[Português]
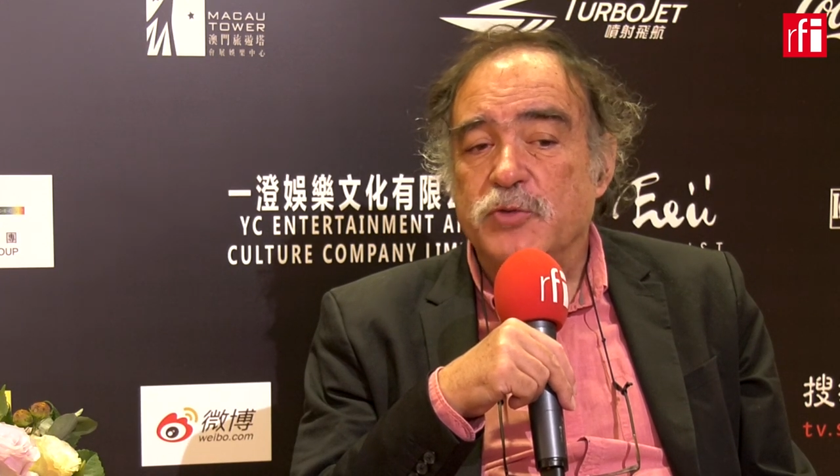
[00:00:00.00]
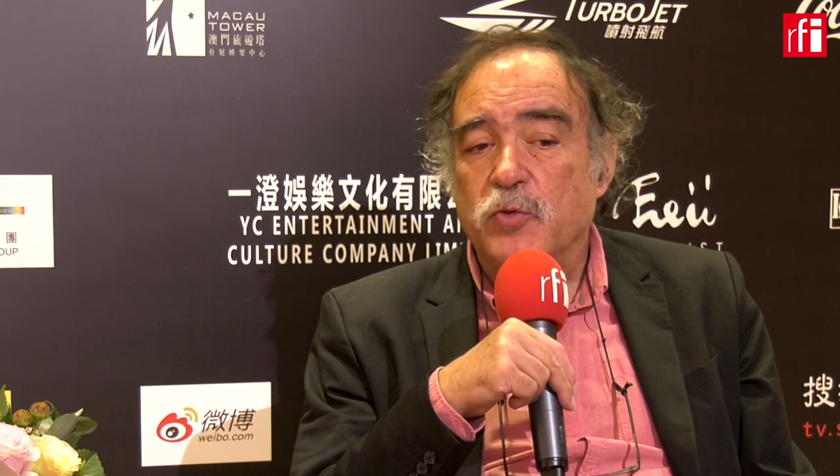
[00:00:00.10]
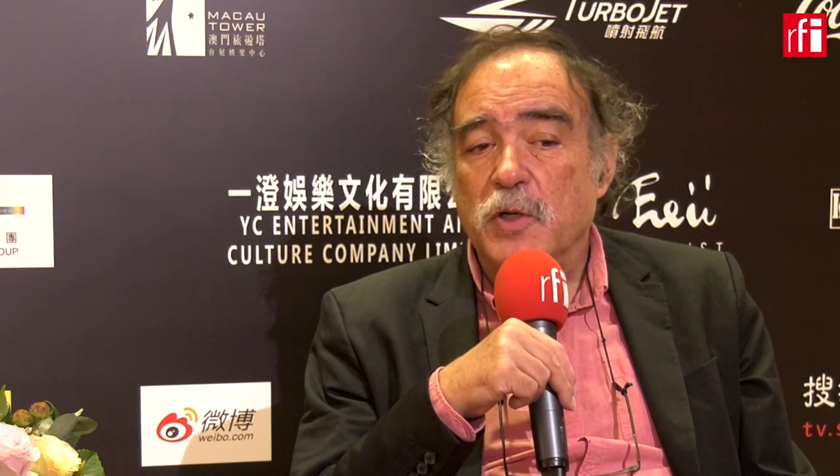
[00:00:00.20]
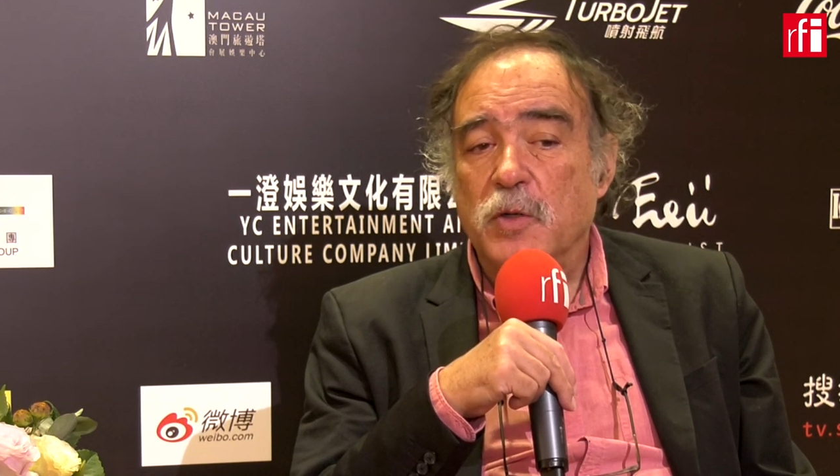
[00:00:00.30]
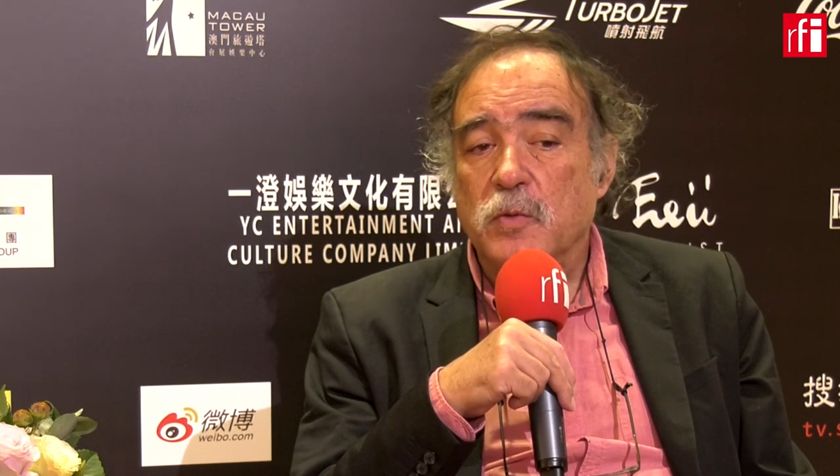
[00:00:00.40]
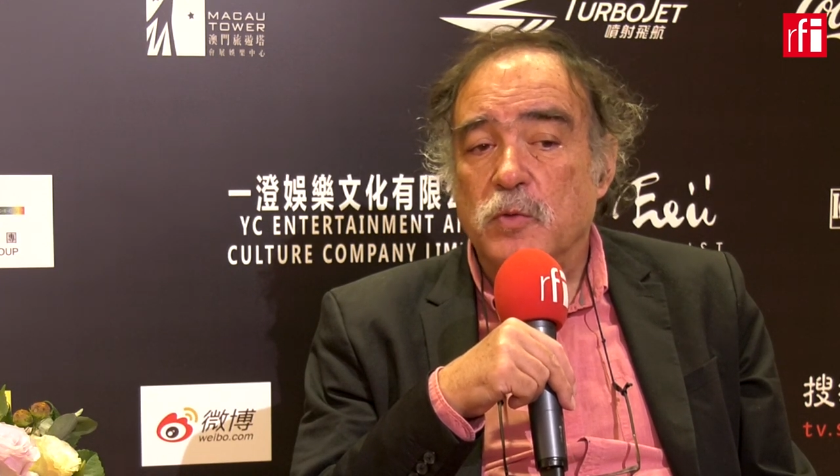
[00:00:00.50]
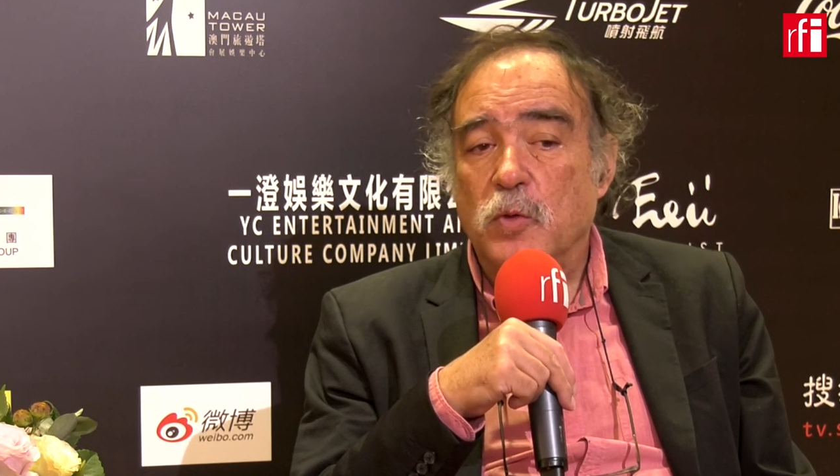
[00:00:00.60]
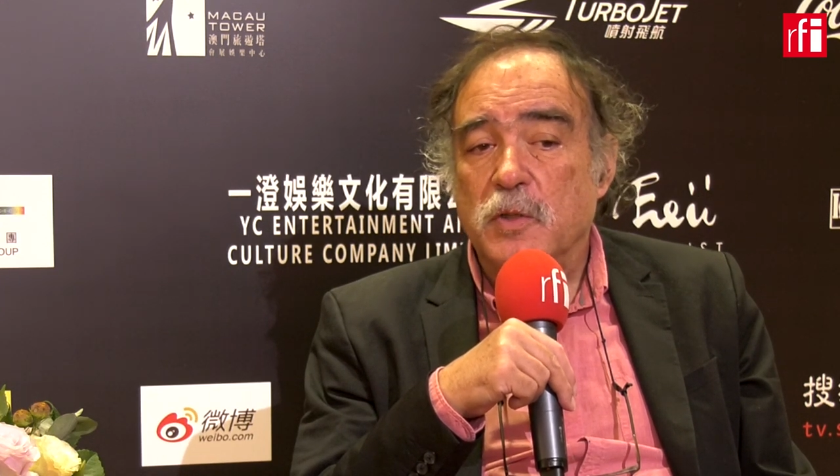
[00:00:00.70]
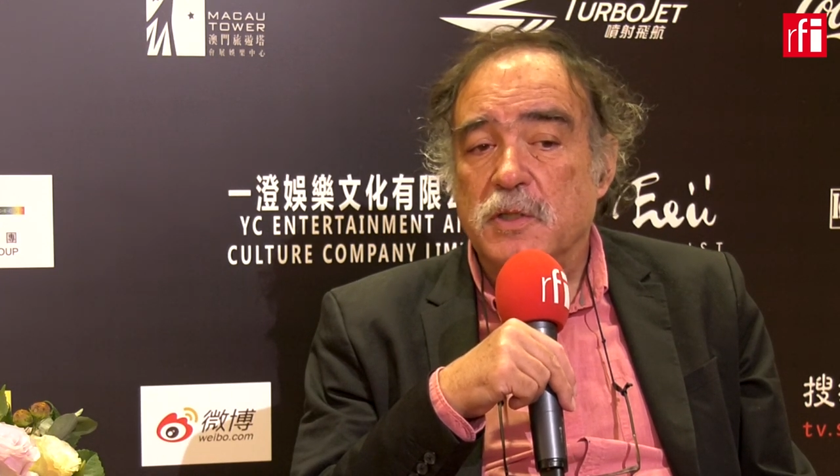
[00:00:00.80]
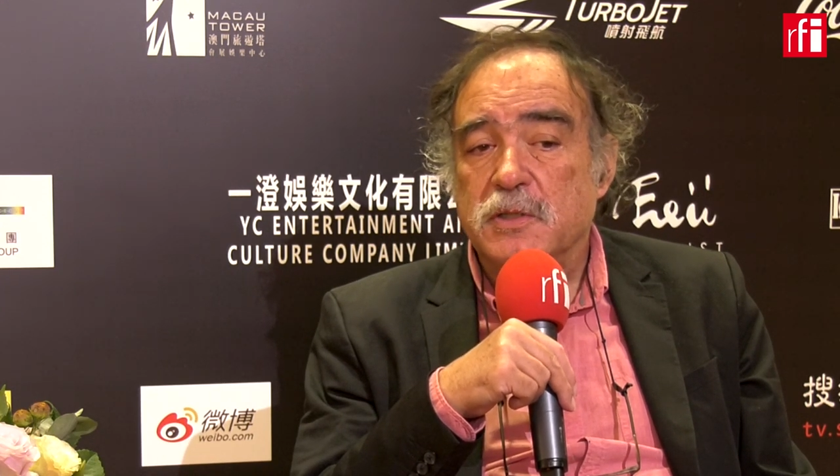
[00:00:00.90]
foram
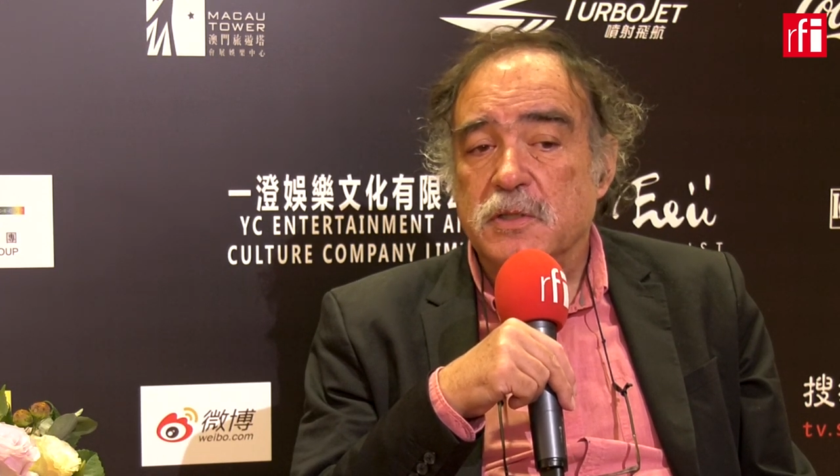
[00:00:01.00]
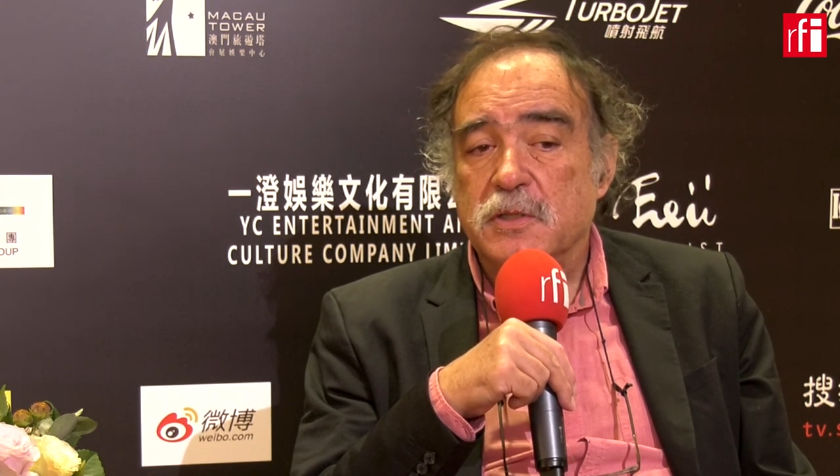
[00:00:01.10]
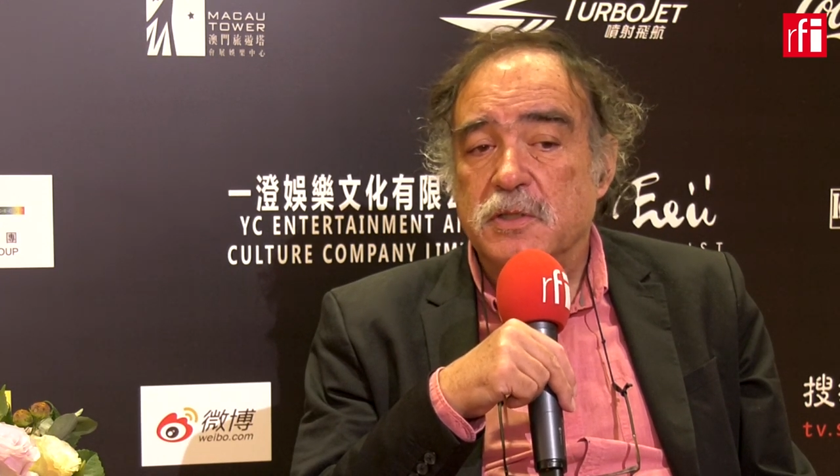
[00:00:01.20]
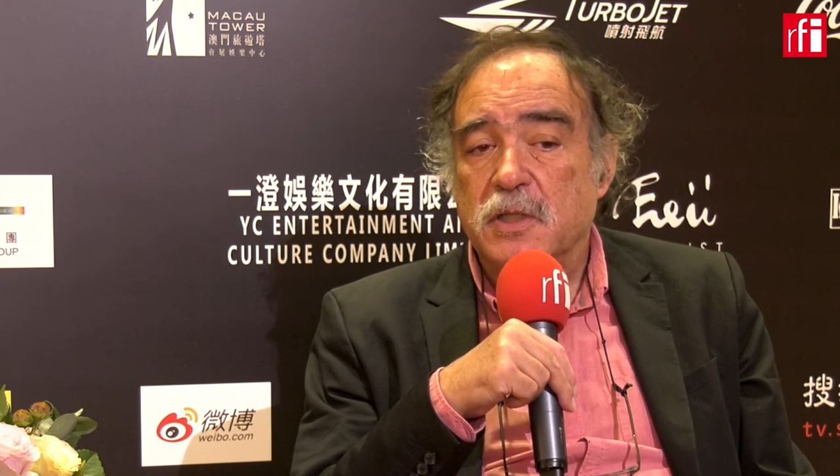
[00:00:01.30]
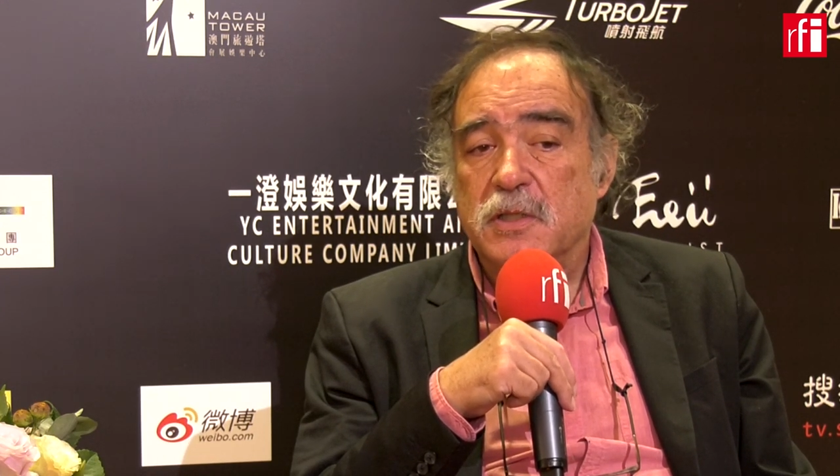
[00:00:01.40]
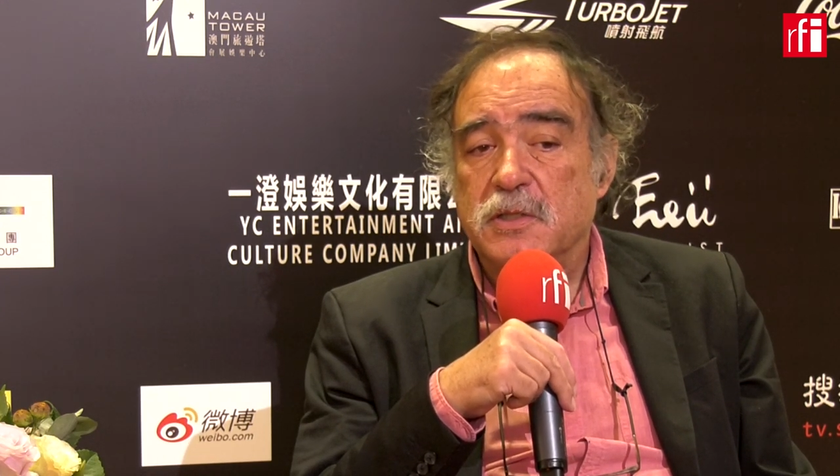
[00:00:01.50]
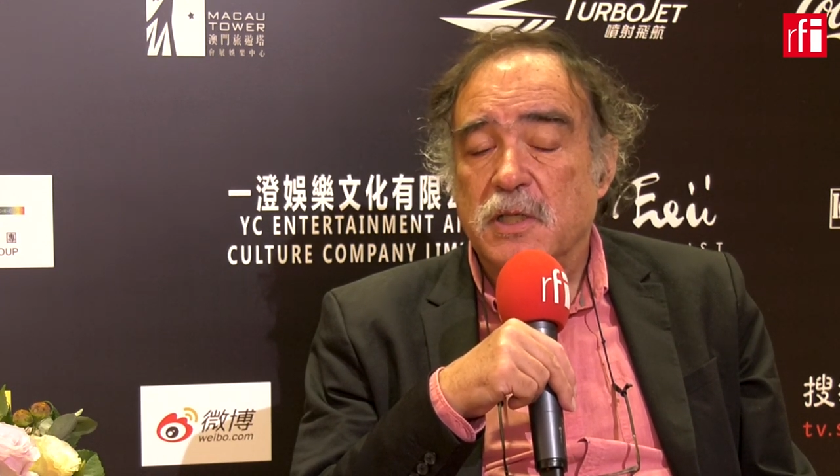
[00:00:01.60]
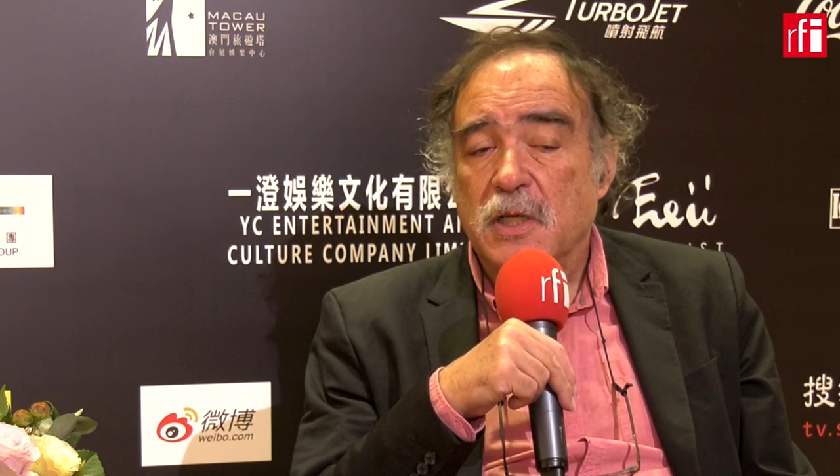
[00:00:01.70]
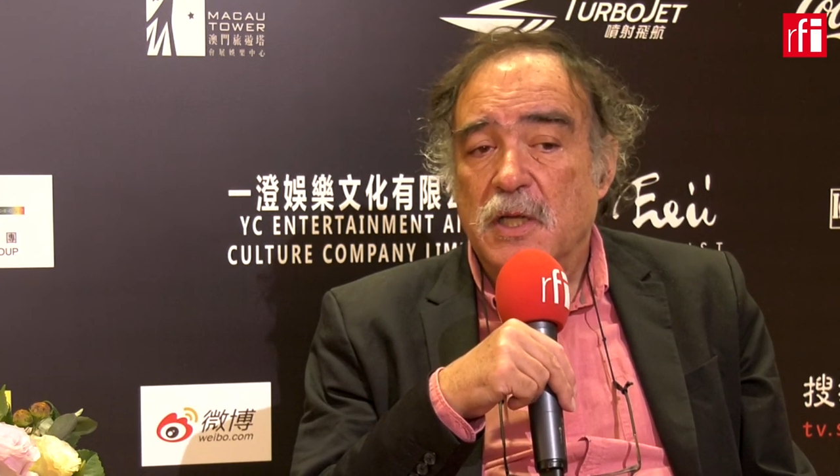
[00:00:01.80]
todas as, as,